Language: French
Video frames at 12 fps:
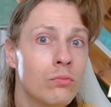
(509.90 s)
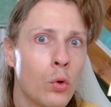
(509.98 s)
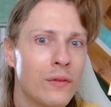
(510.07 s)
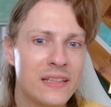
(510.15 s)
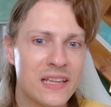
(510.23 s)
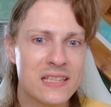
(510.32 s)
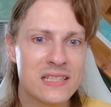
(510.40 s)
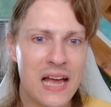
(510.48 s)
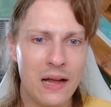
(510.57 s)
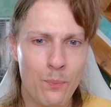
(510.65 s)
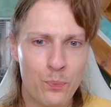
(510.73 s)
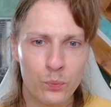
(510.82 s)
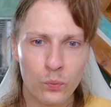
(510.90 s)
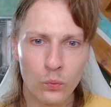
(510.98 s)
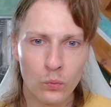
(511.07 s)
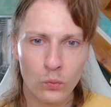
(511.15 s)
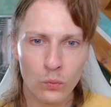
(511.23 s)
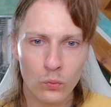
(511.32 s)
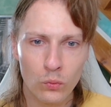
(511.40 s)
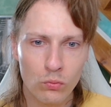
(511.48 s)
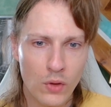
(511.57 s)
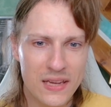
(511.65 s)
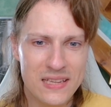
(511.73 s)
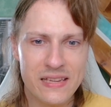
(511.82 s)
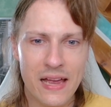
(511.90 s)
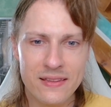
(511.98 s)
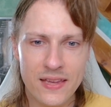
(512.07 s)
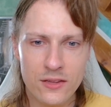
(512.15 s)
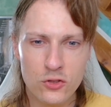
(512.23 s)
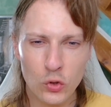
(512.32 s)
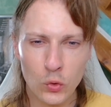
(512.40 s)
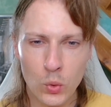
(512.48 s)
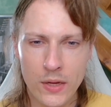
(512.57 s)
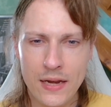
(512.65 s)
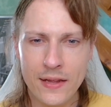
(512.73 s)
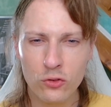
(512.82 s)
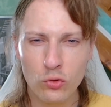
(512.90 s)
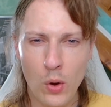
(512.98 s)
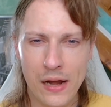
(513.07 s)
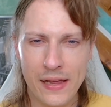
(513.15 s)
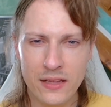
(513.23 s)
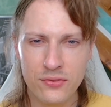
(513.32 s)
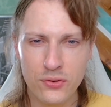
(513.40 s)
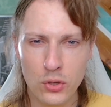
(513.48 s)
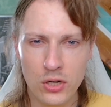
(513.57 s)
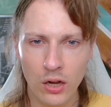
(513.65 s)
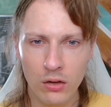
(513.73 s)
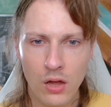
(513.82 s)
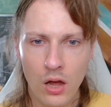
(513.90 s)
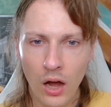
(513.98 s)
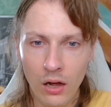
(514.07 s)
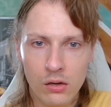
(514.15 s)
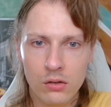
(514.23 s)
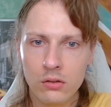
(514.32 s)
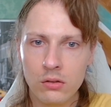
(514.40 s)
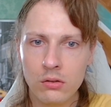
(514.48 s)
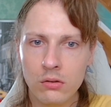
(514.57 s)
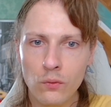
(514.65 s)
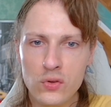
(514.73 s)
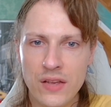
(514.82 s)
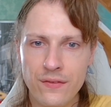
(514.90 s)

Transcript: On va dire ça Et ça détruit les toilettes volantes. Oh Vous